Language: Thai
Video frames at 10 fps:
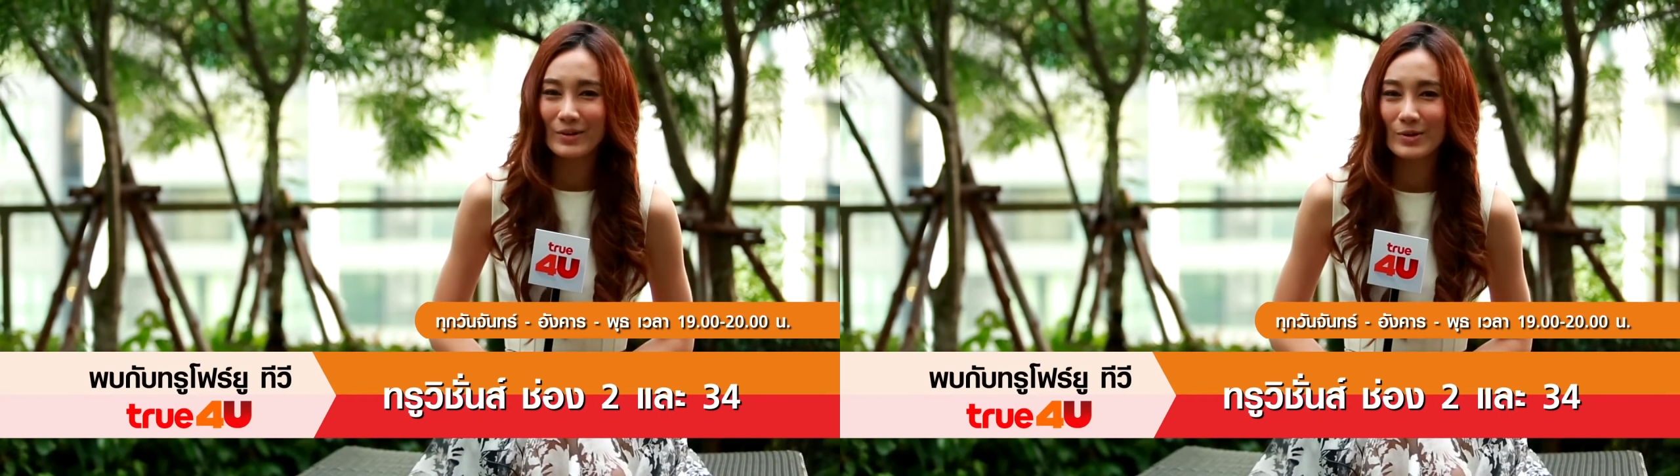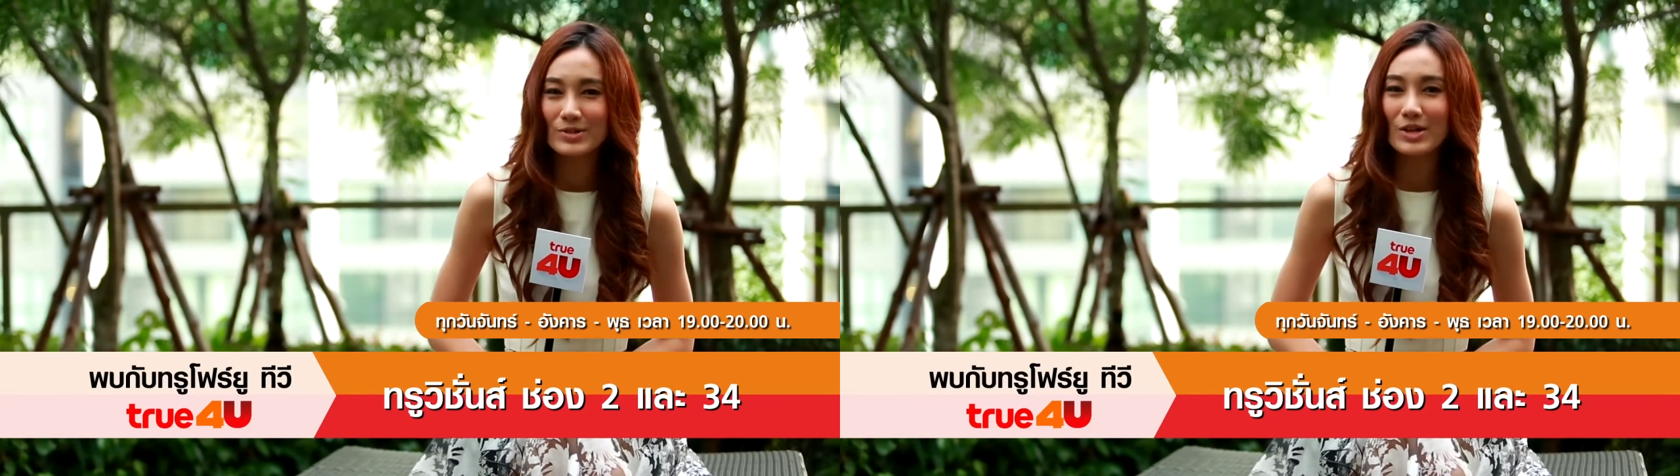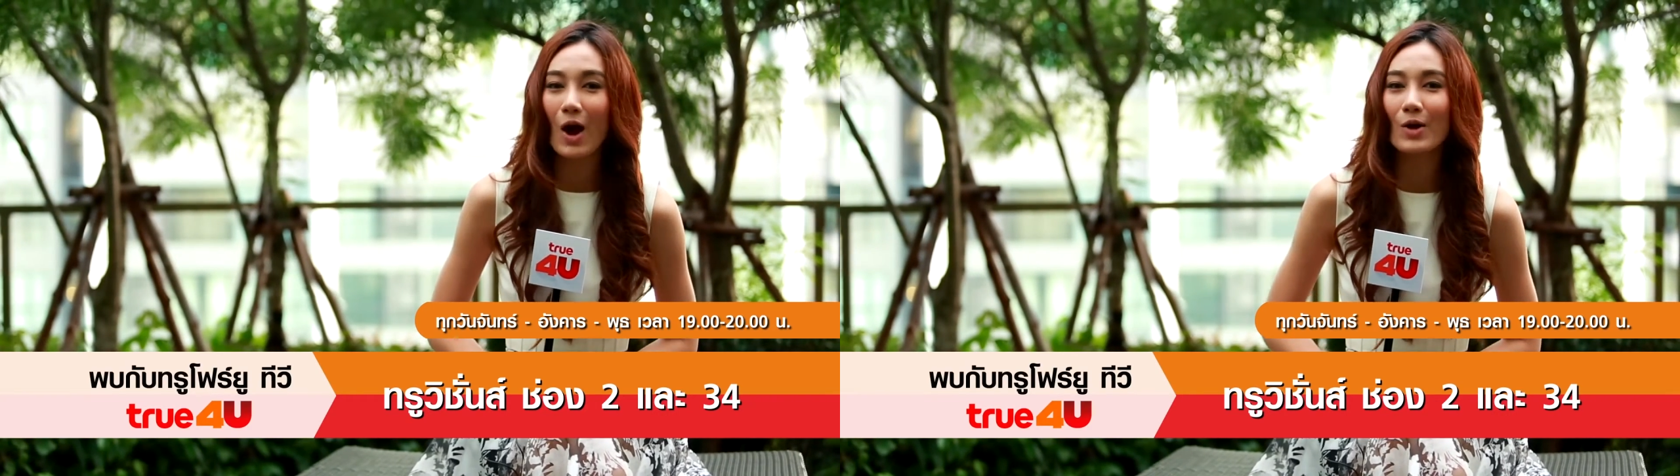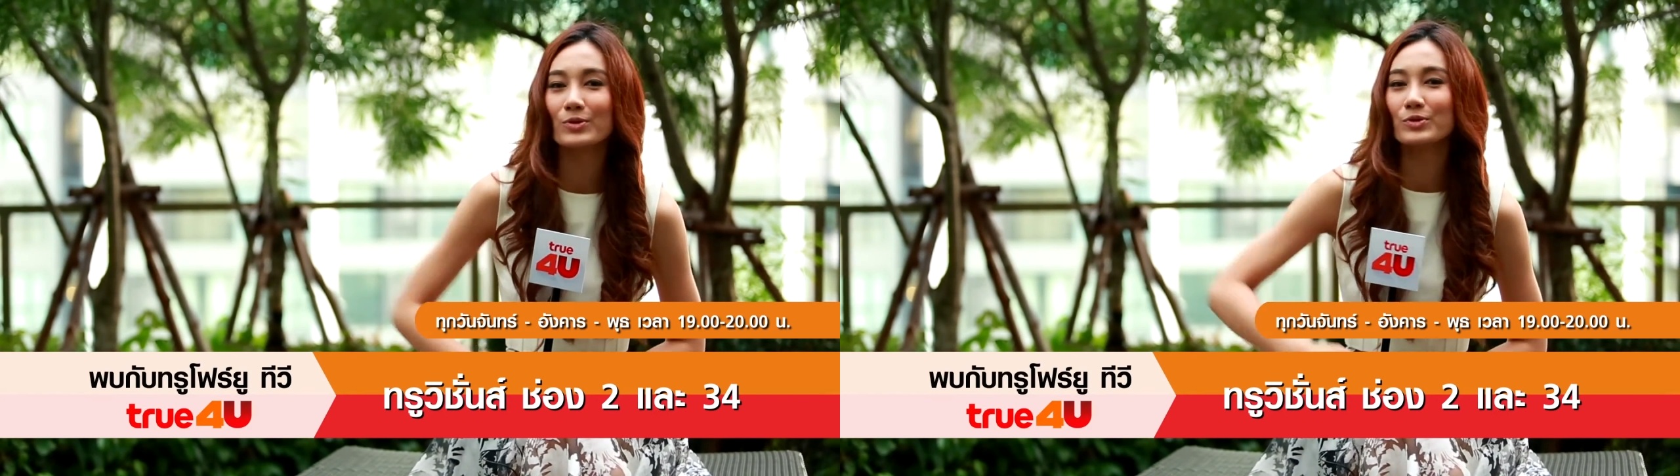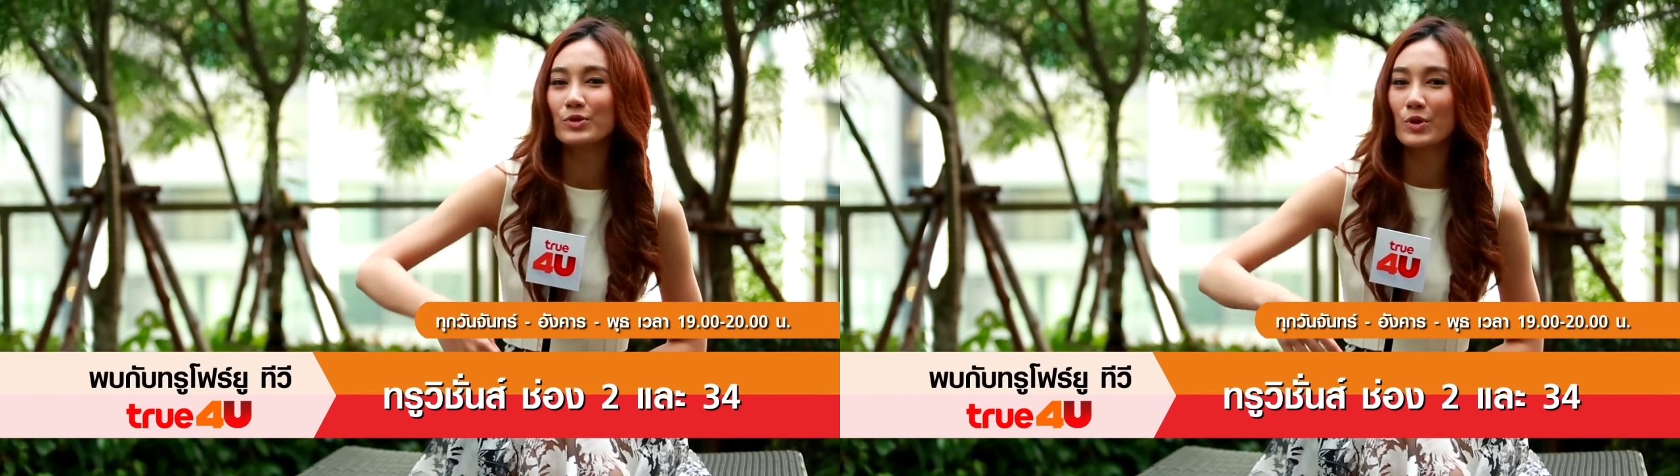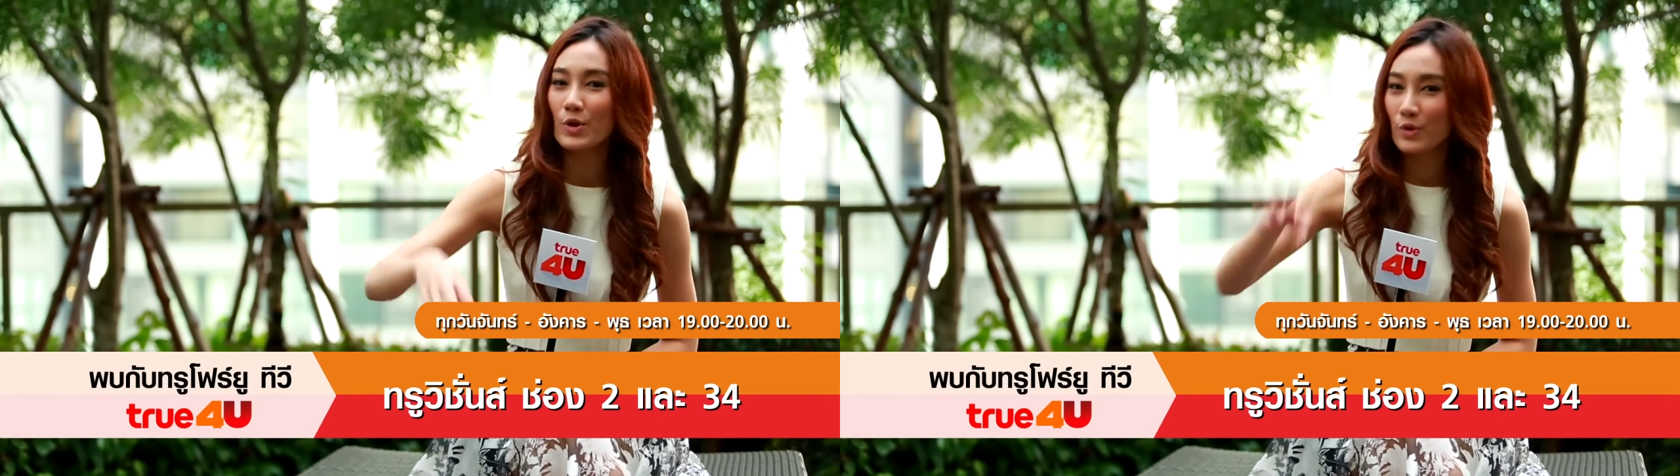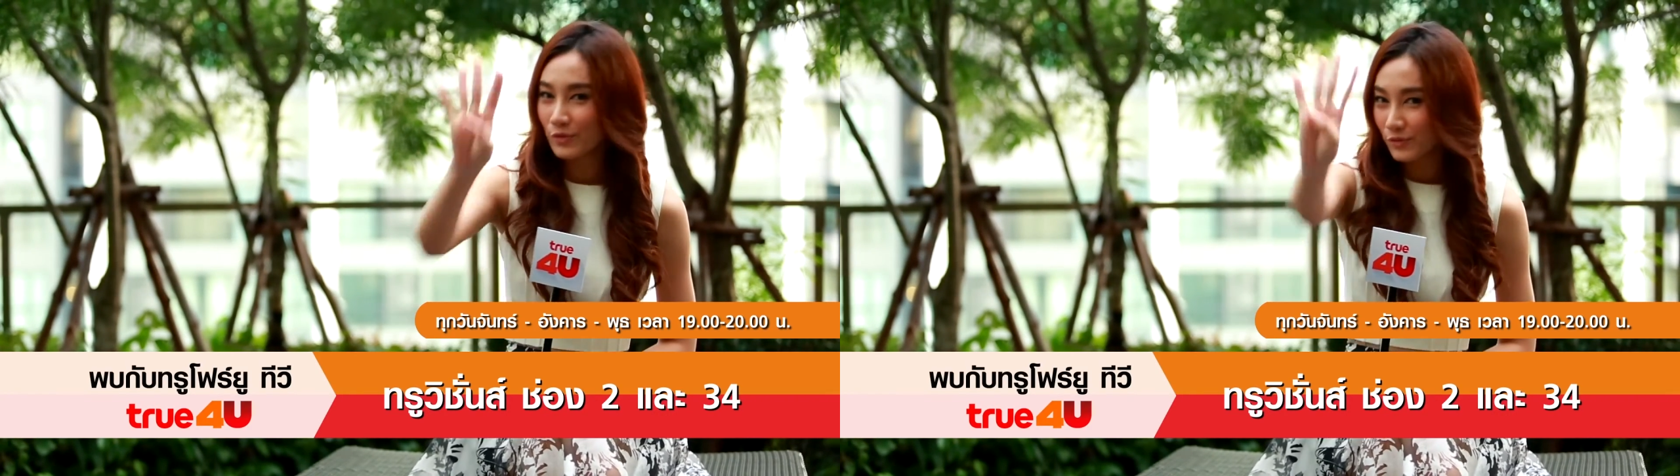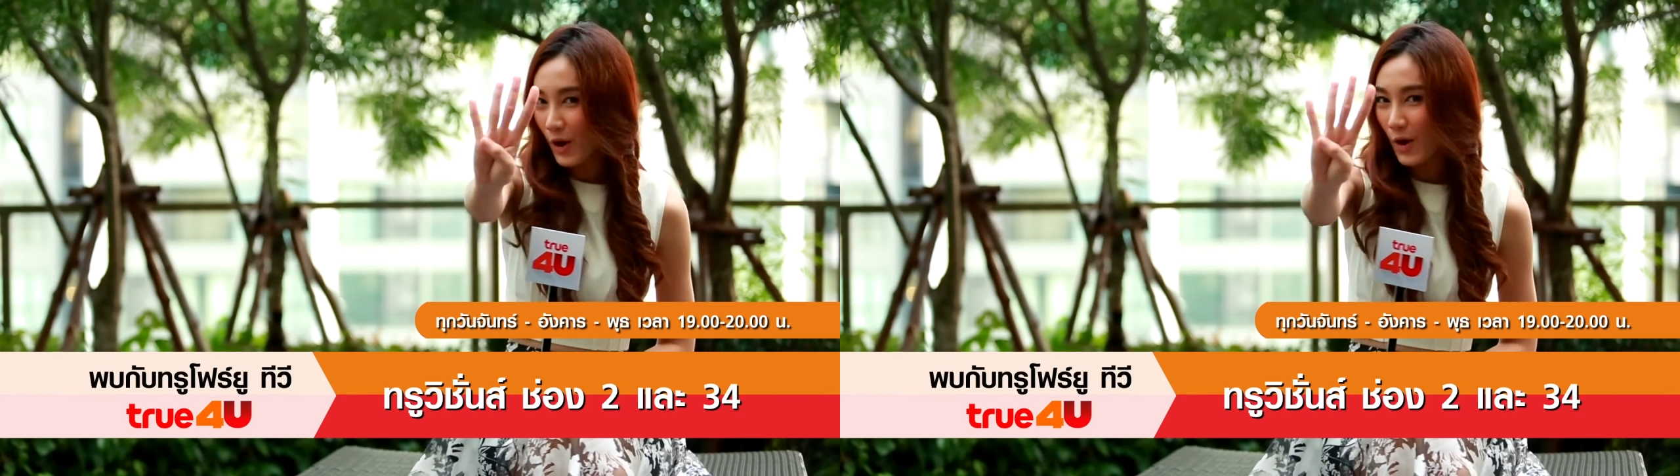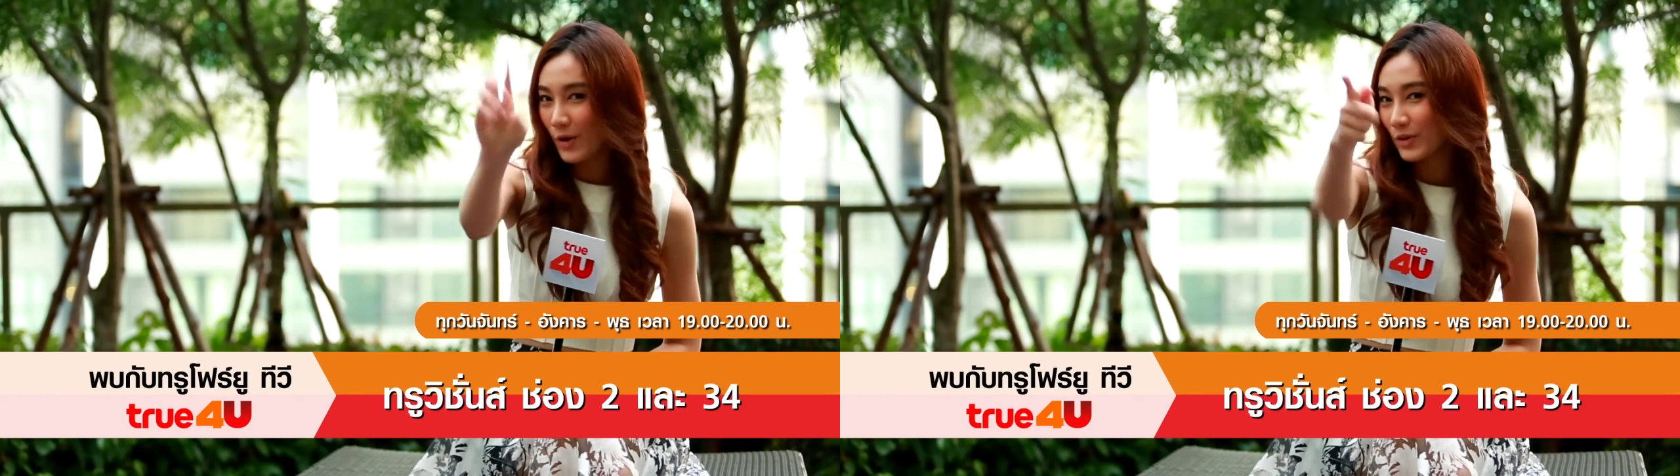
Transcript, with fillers: ดูช่อง True for